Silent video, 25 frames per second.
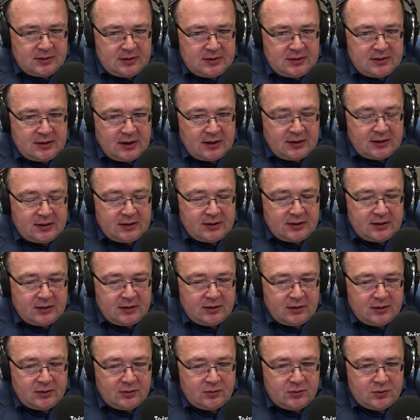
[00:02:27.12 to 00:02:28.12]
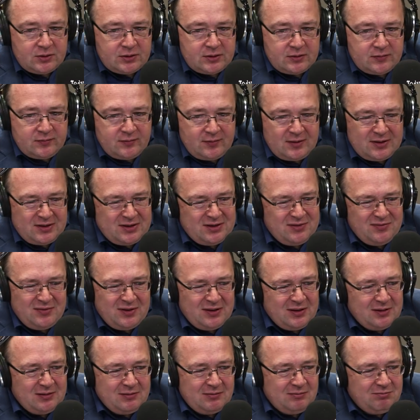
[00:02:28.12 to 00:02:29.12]
i takich, którzy
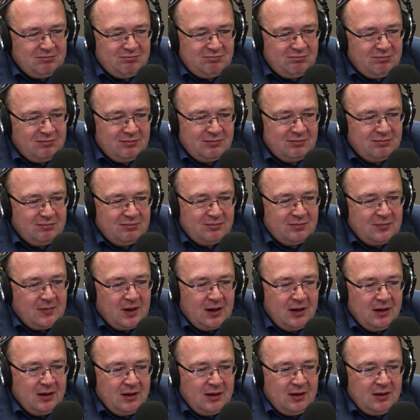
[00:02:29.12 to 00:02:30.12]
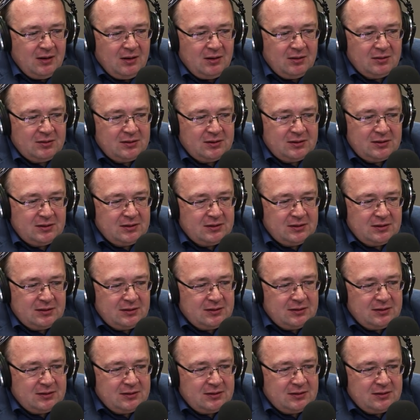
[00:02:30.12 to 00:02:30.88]
właściwie mm, od,